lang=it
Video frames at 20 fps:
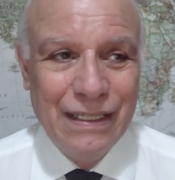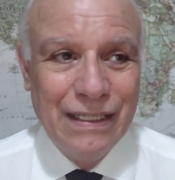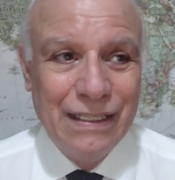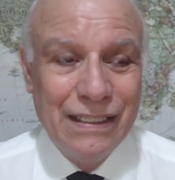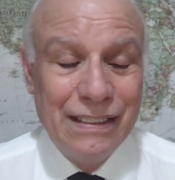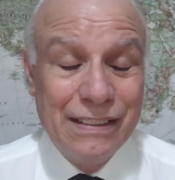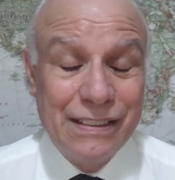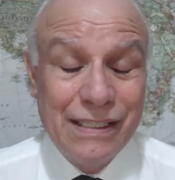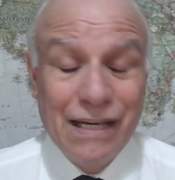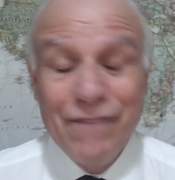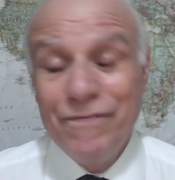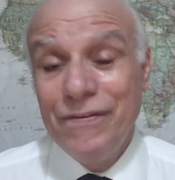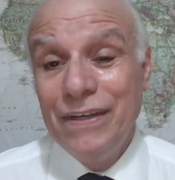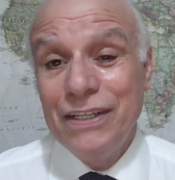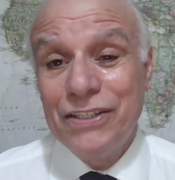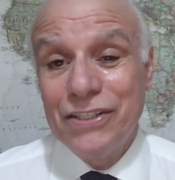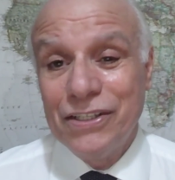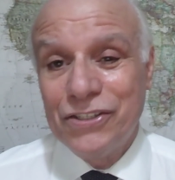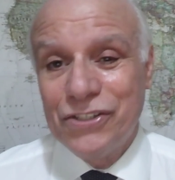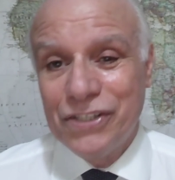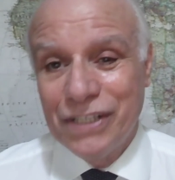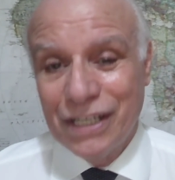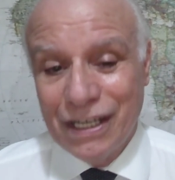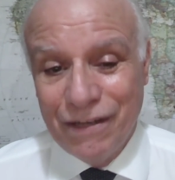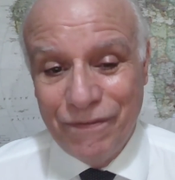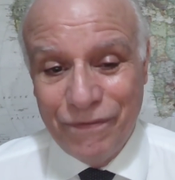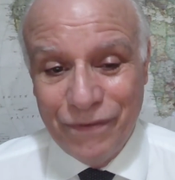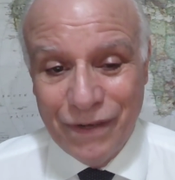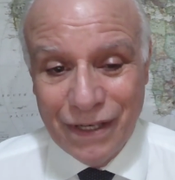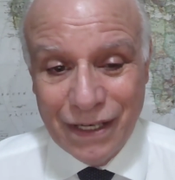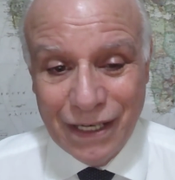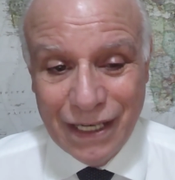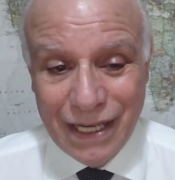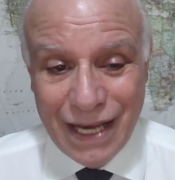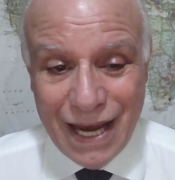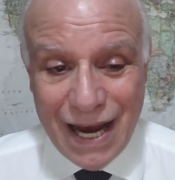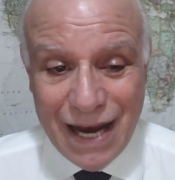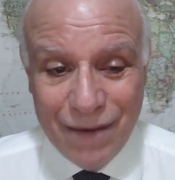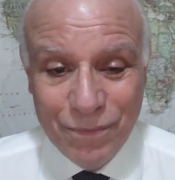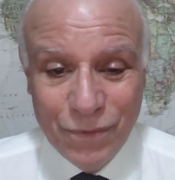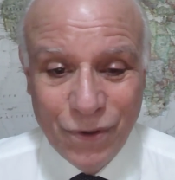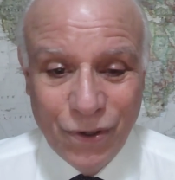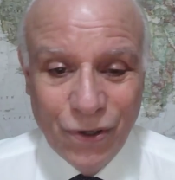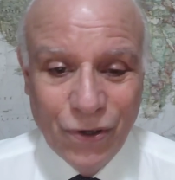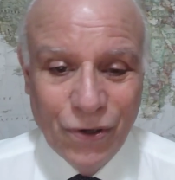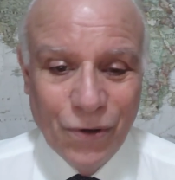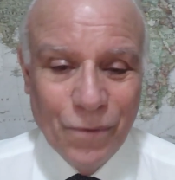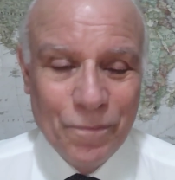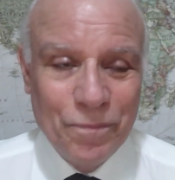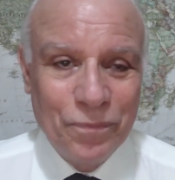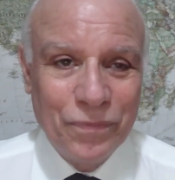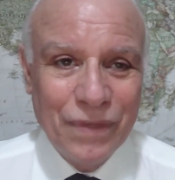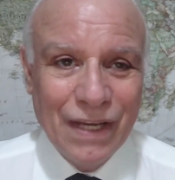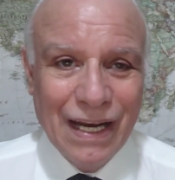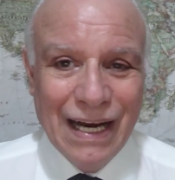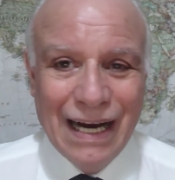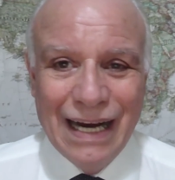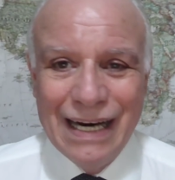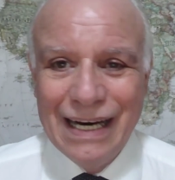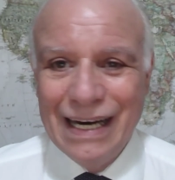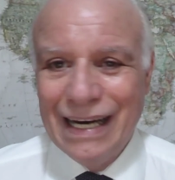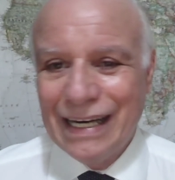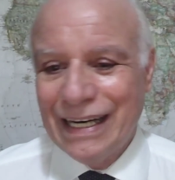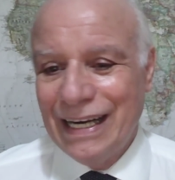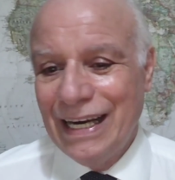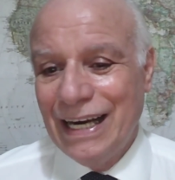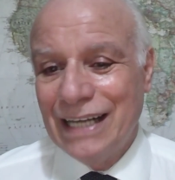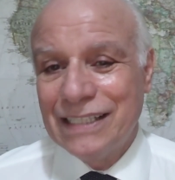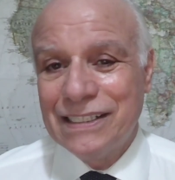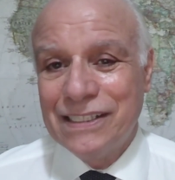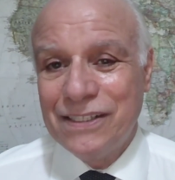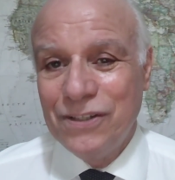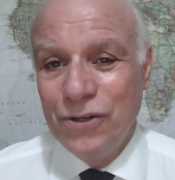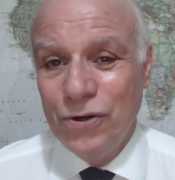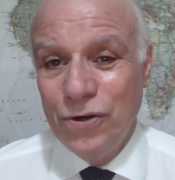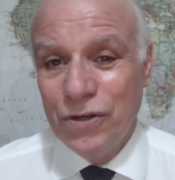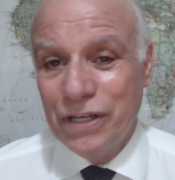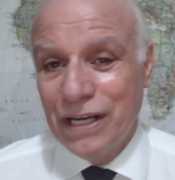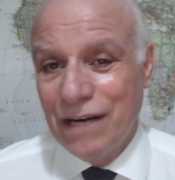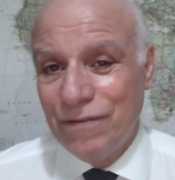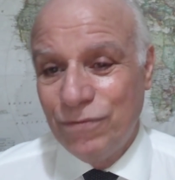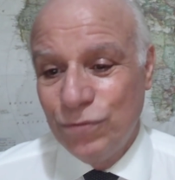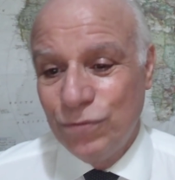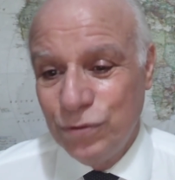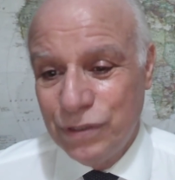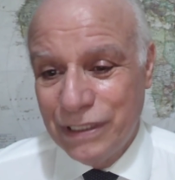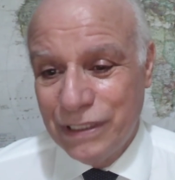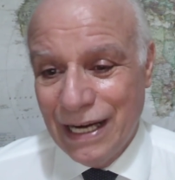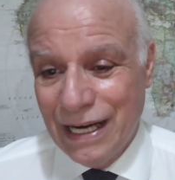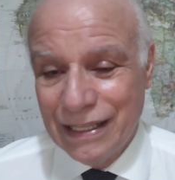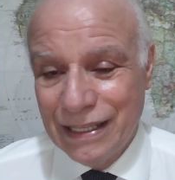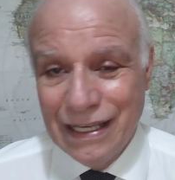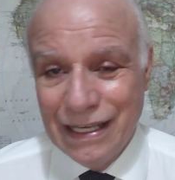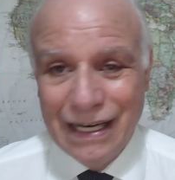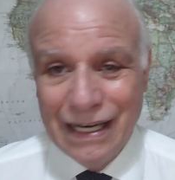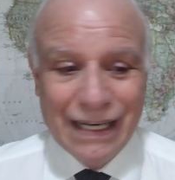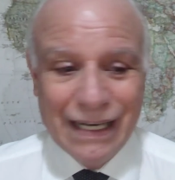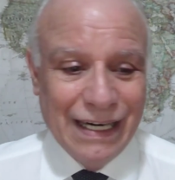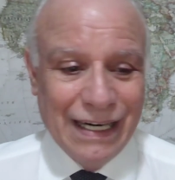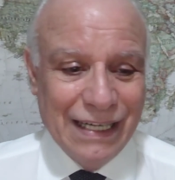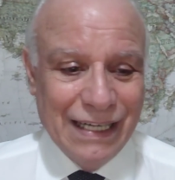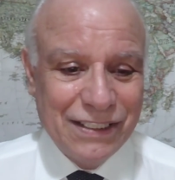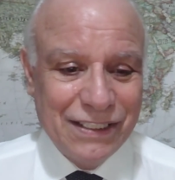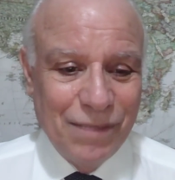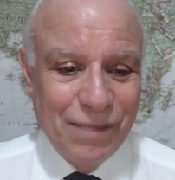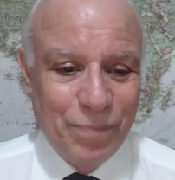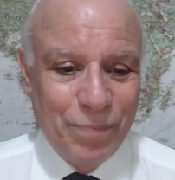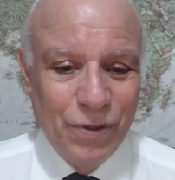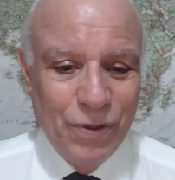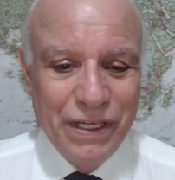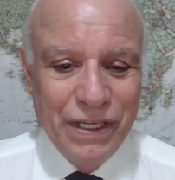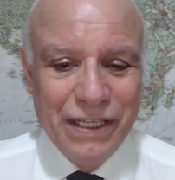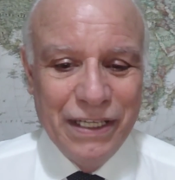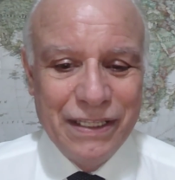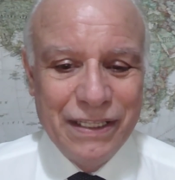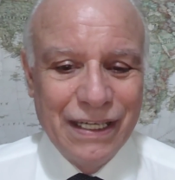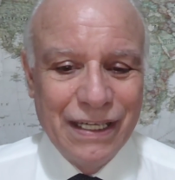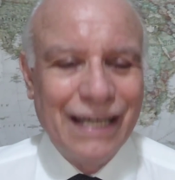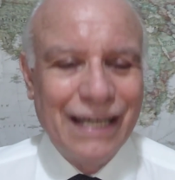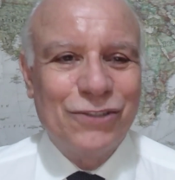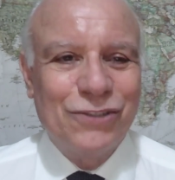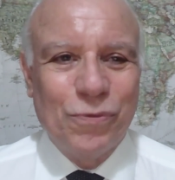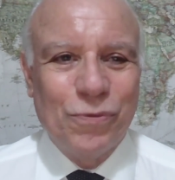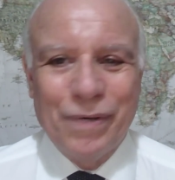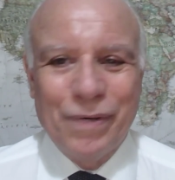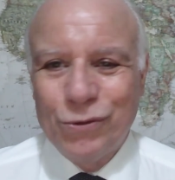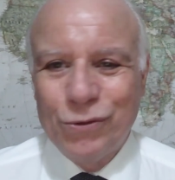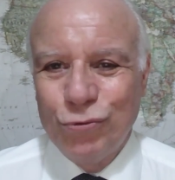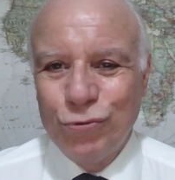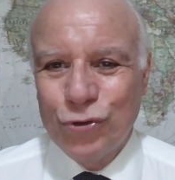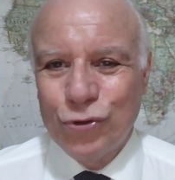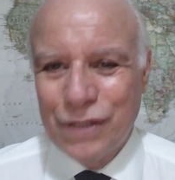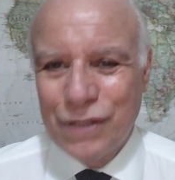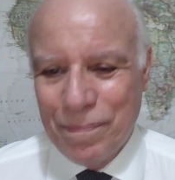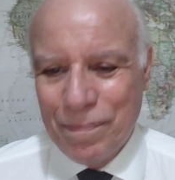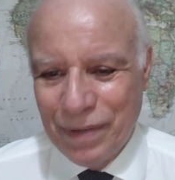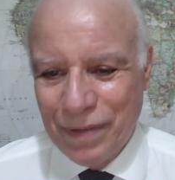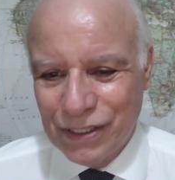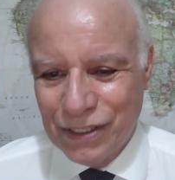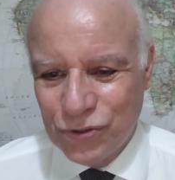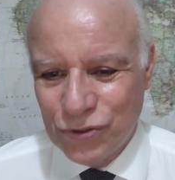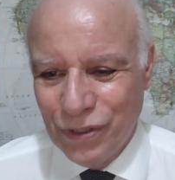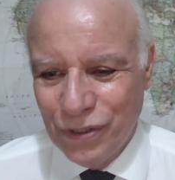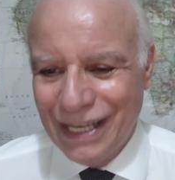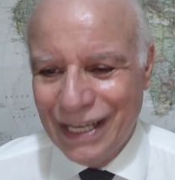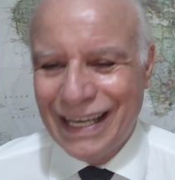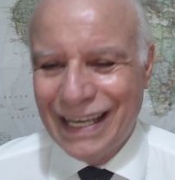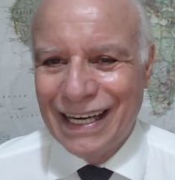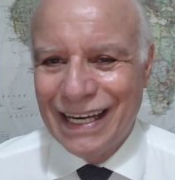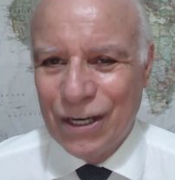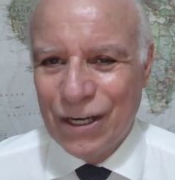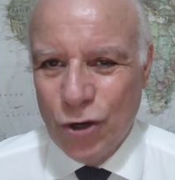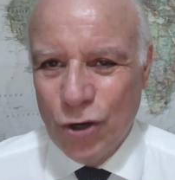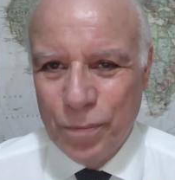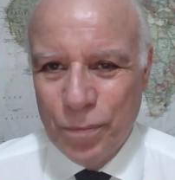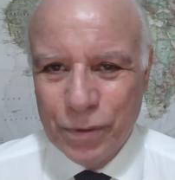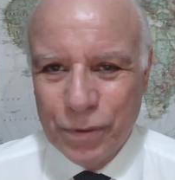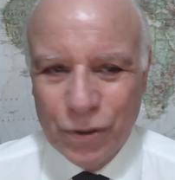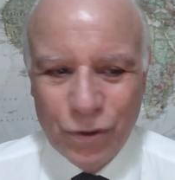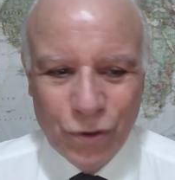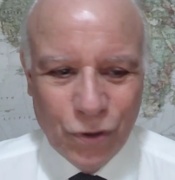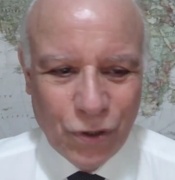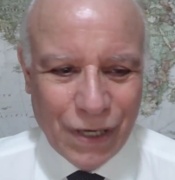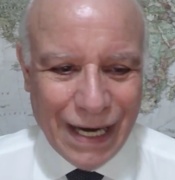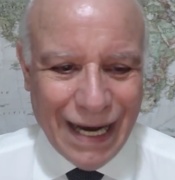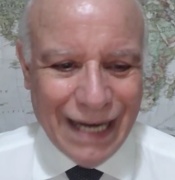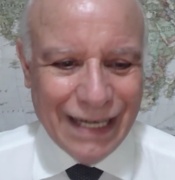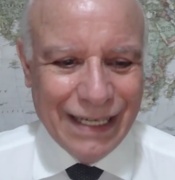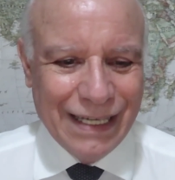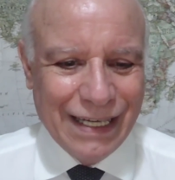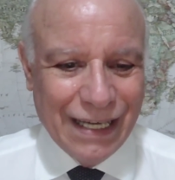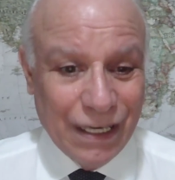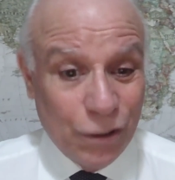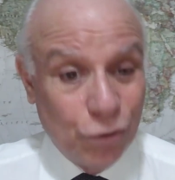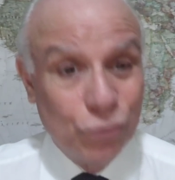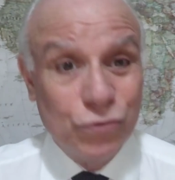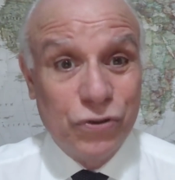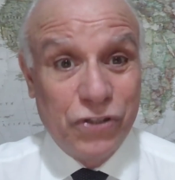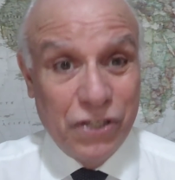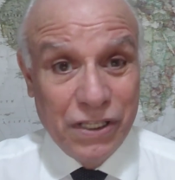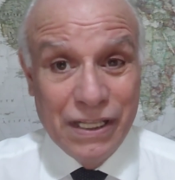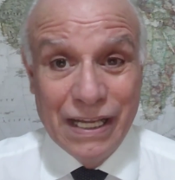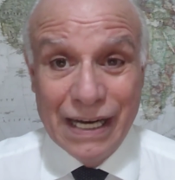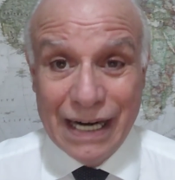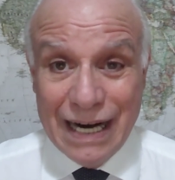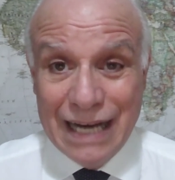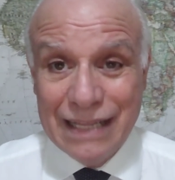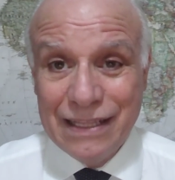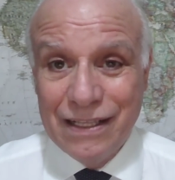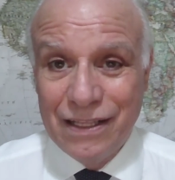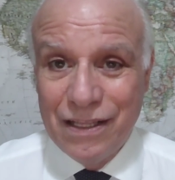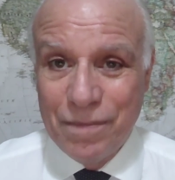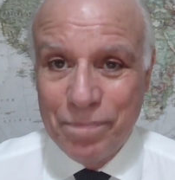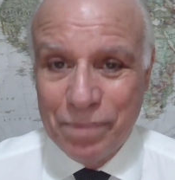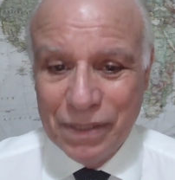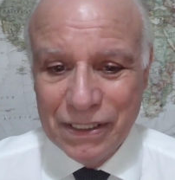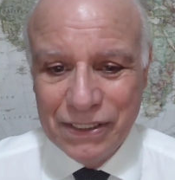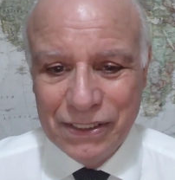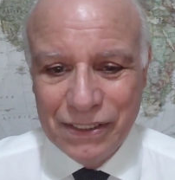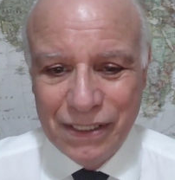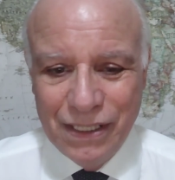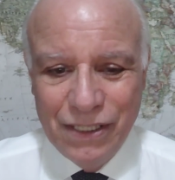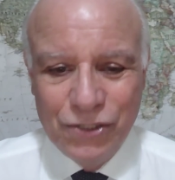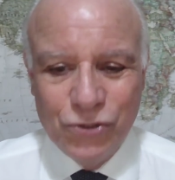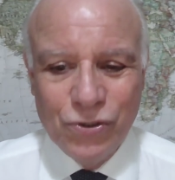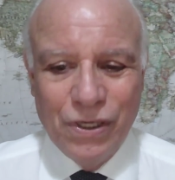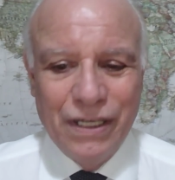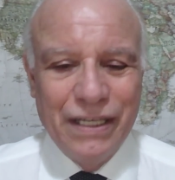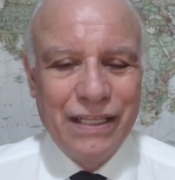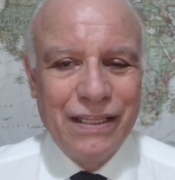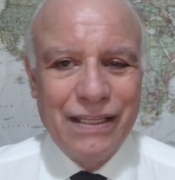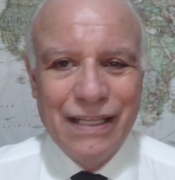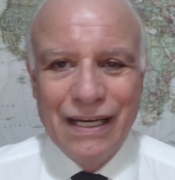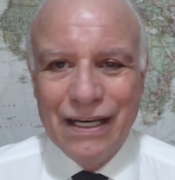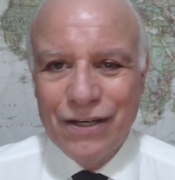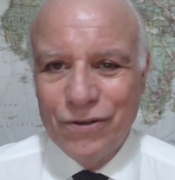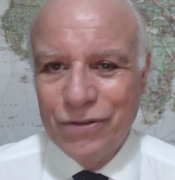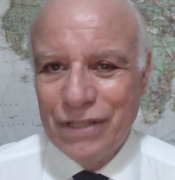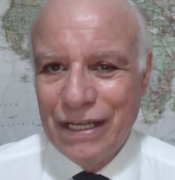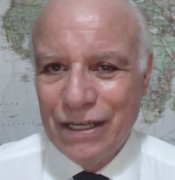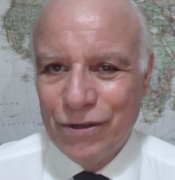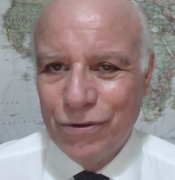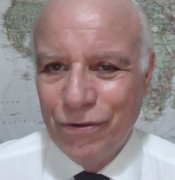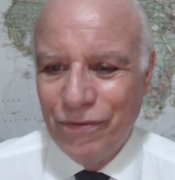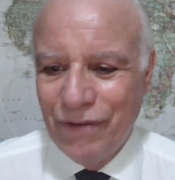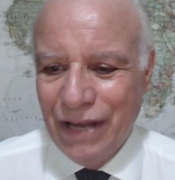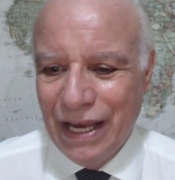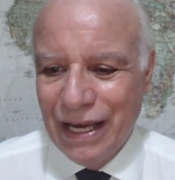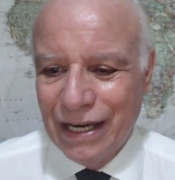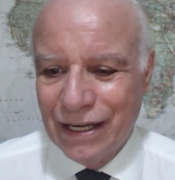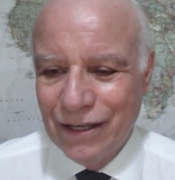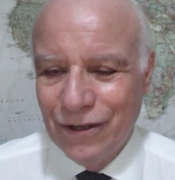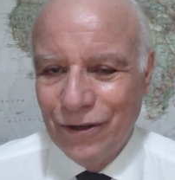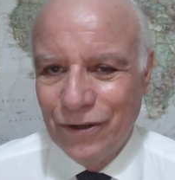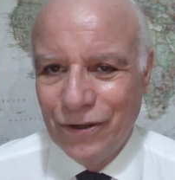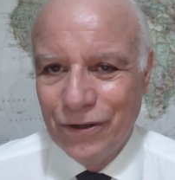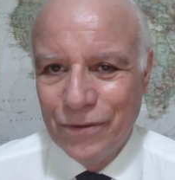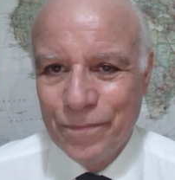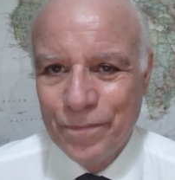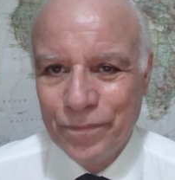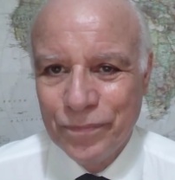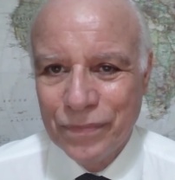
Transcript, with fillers: Se invece ci riferiamo alla reazione avuta dalla classe politica e soprattutto da persone che ricoprono cariche considerate di prestigio all'interno del governo,